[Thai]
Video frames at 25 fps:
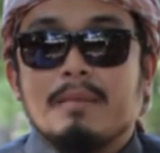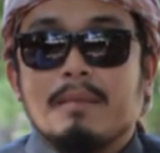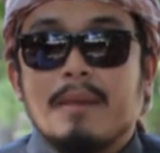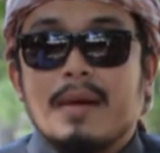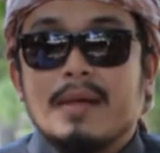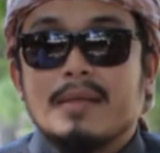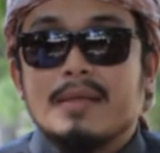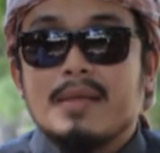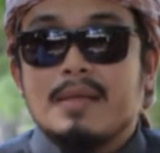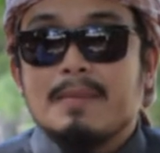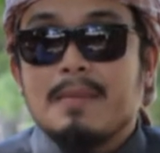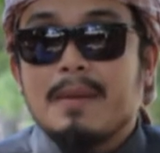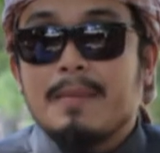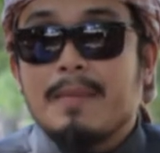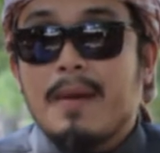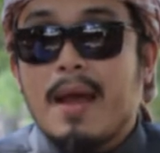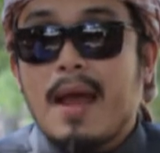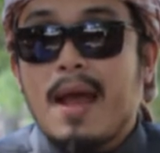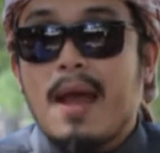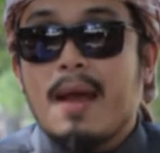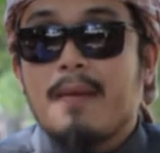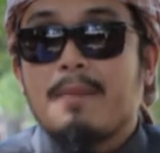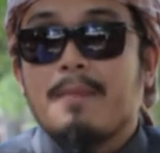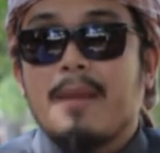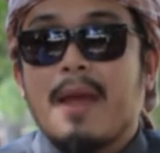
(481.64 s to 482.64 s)
บางทีมัน
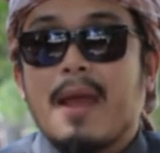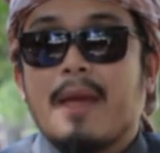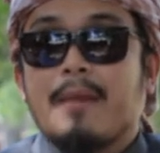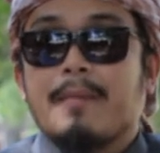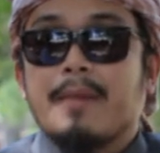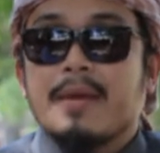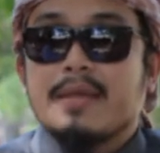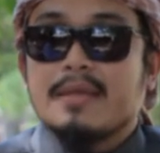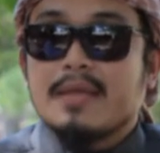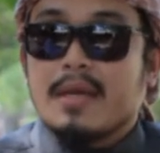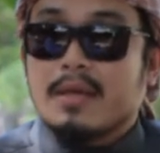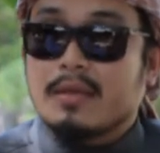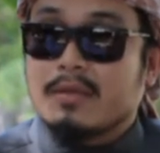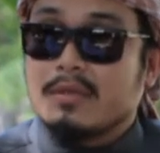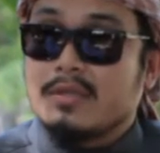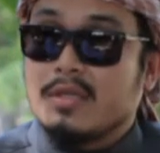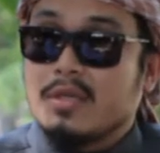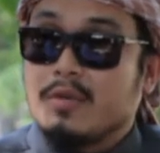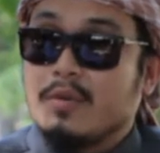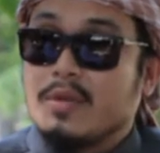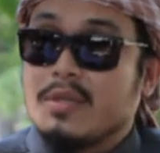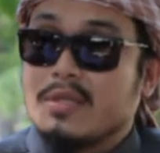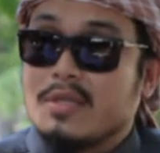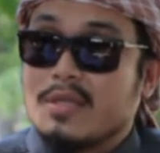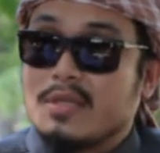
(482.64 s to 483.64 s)
ภาพแปลงไปจาก
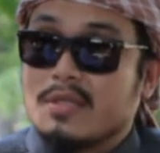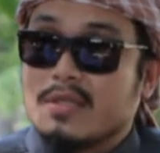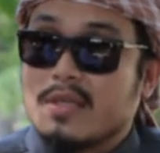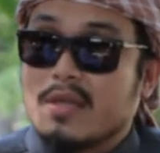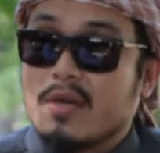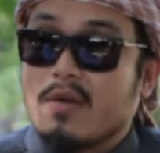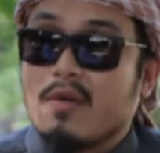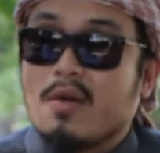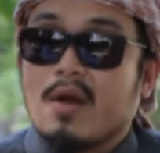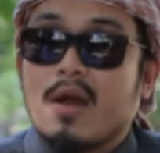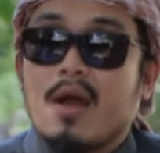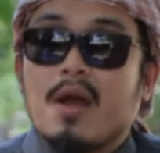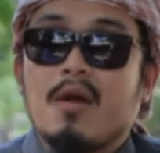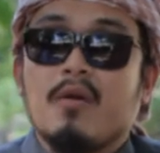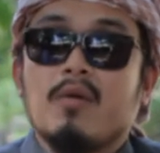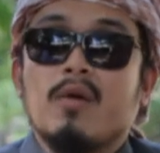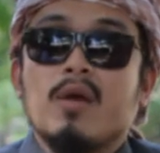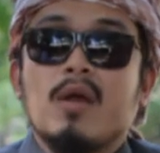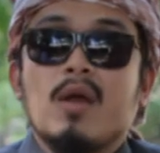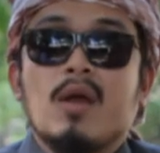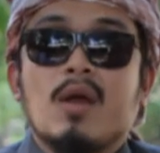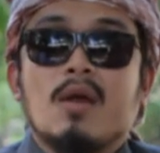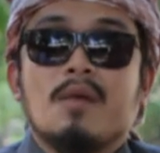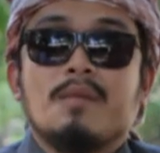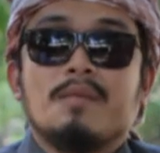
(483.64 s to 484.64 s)
ชีวิตจริงๆของเขา
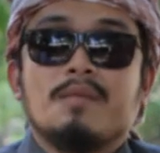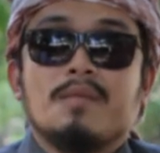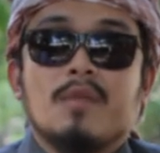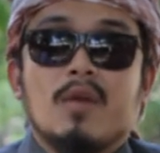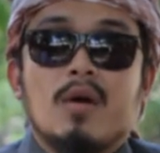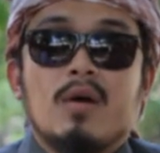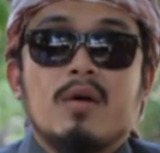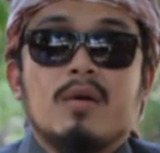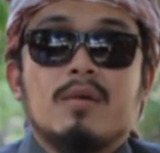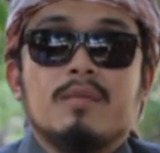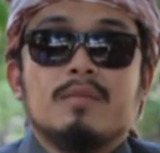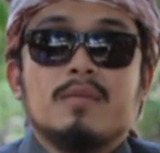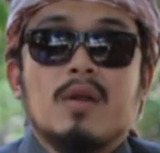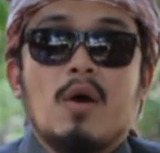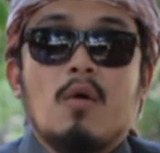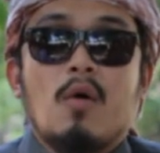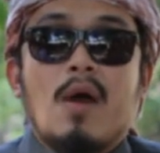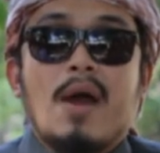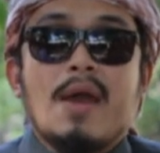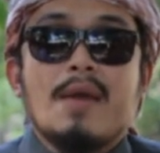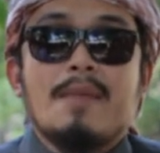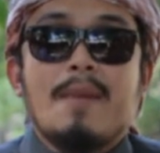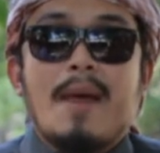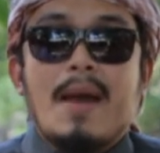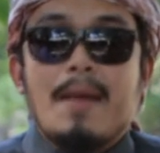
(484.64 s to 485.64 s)
เนาะเรา
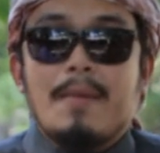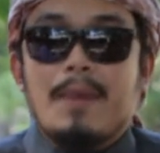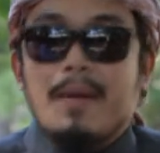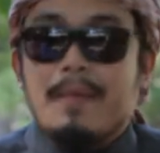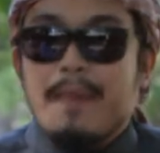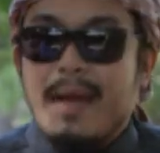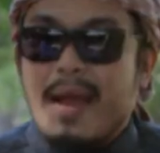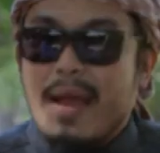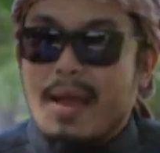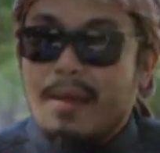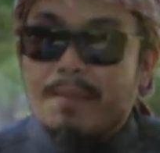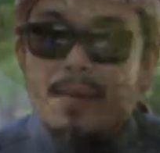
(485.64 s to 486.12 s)
ให้ภาพพม่า